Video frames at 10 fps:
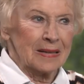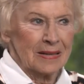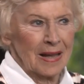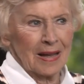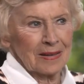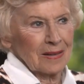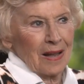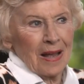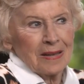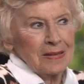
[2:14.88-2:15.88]
Nein,
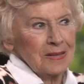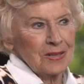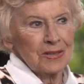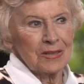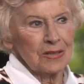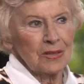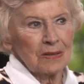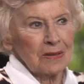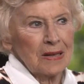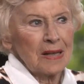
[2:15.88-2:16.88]
eigentlich nicht.
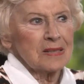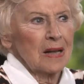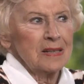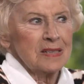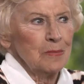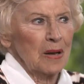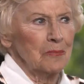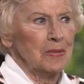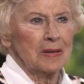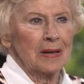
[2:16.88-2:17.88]
Ich, ich lasse alles immer
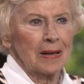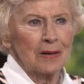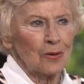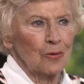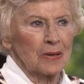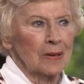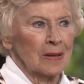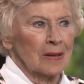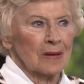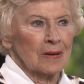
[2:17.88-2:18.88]
an mich herankommen.
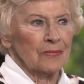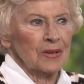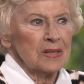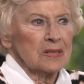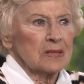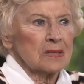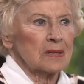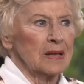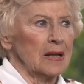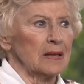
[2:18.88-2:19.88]
Mhm. Wenn
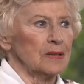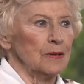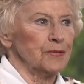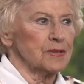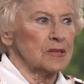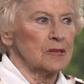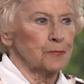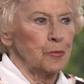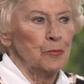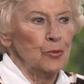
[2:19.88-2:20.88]
es Negatives
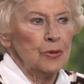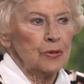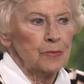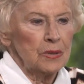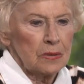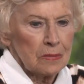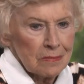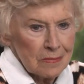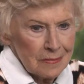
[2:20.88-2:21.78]
ist, bemühe ich mich,